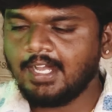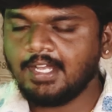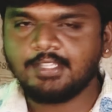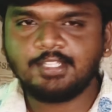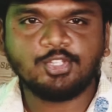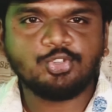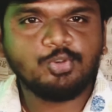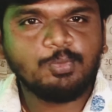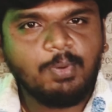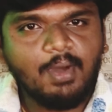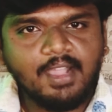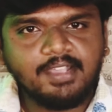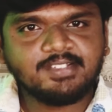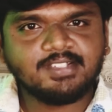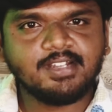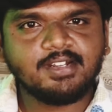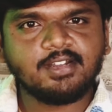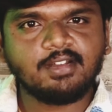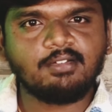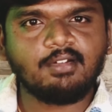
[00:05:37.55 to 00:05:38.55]
அந்த துபாய்
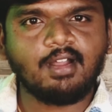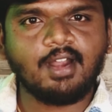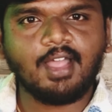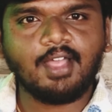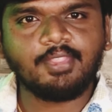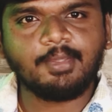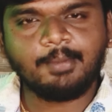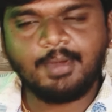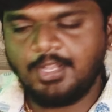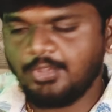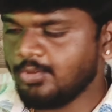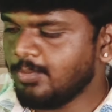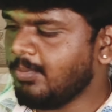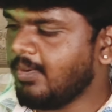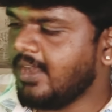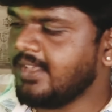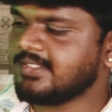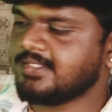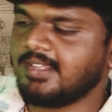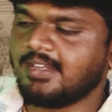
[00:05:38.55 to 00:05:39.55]
சென்ட்னுவாங்களா அந்த மாதிரி
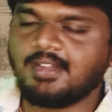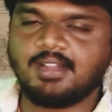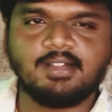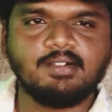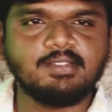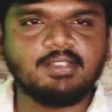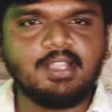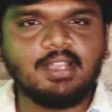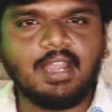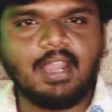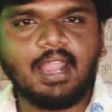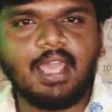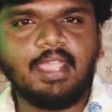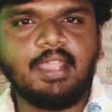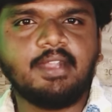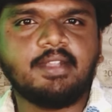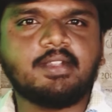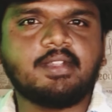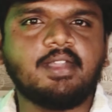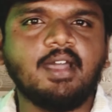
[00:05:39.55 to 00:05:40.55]
துபாய் சென்ட்ல வந்து
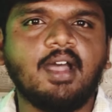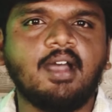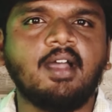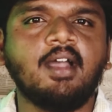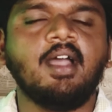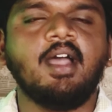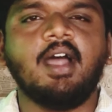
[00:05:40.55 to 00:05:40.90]
லைட்டா